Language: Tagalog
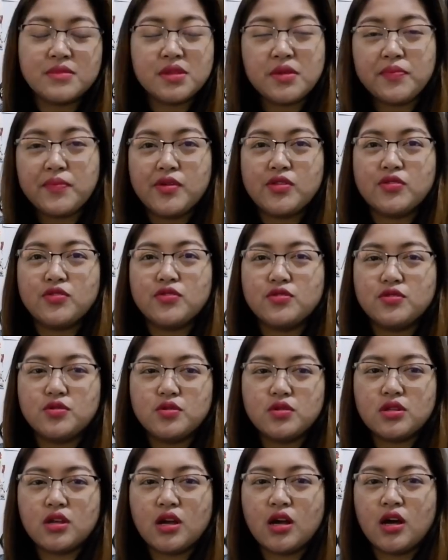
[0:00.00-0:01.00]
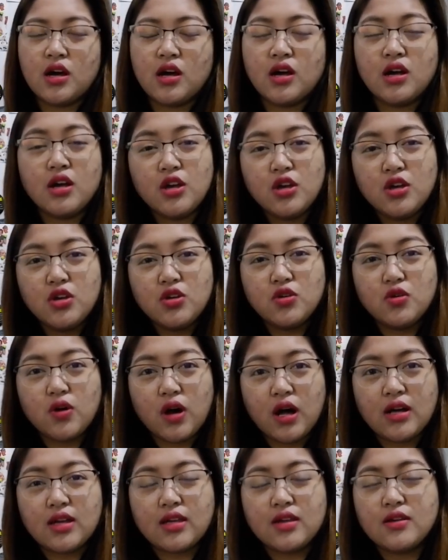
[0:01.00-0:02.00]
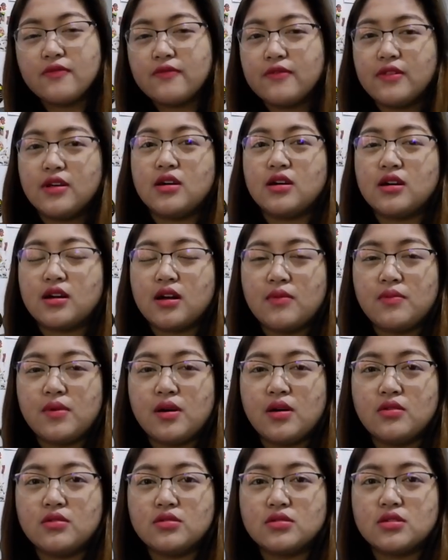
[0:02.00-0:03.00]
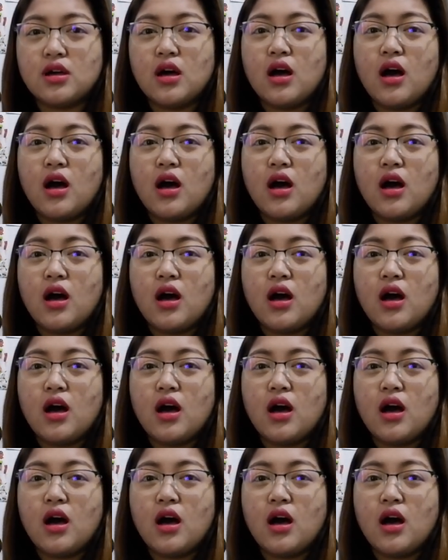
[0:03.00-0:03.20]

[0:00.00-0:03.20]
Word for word: napanood nyo na yung aking vlog about